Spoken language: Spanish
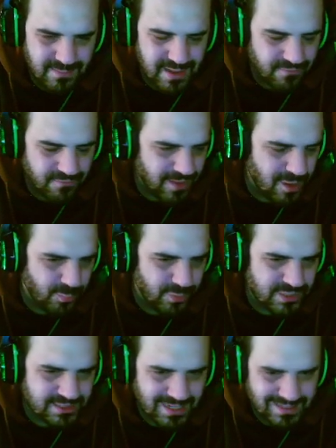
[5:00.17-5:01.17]
me refiero
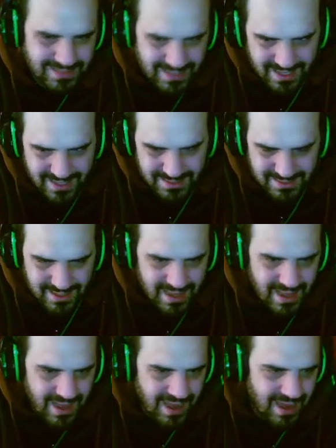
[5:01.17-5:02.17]
pues al Dead,
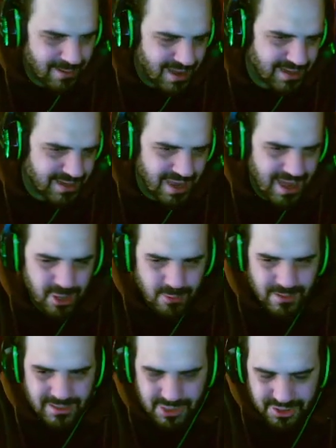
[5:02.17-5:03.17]
a Barca,
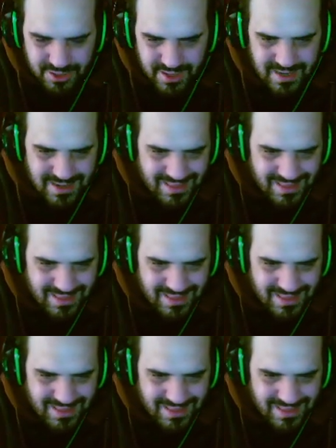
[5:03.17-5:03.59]
Roberto Zein,